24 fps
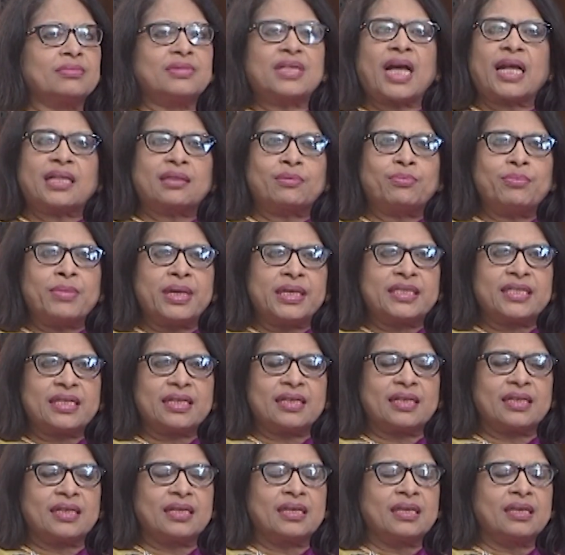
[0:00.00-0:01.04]
দাঁত মেজে
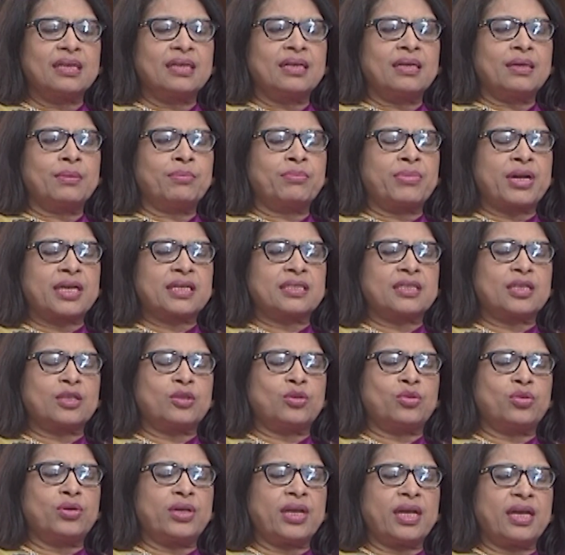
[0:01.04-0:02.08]
ব্রাশটা
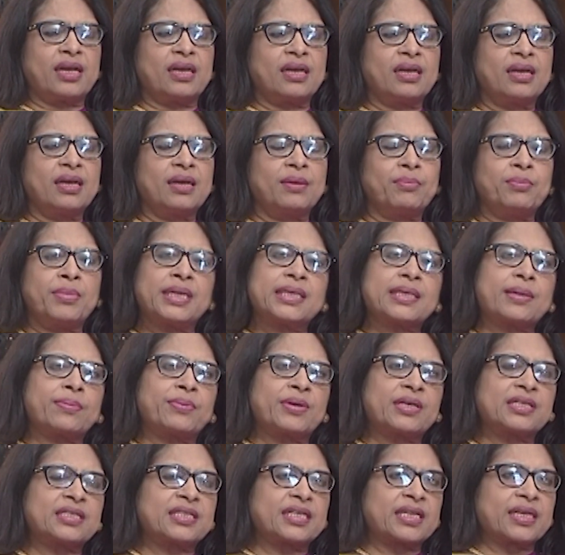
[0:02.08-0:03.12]
ধুয়ে ভেজা
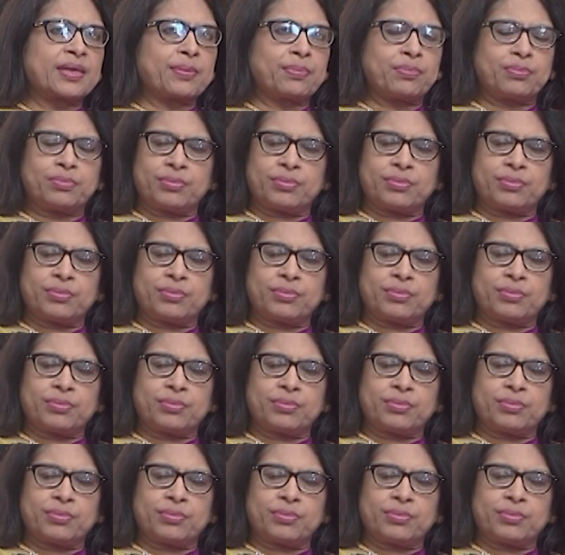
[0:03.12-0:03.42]
ব্রাশটাকে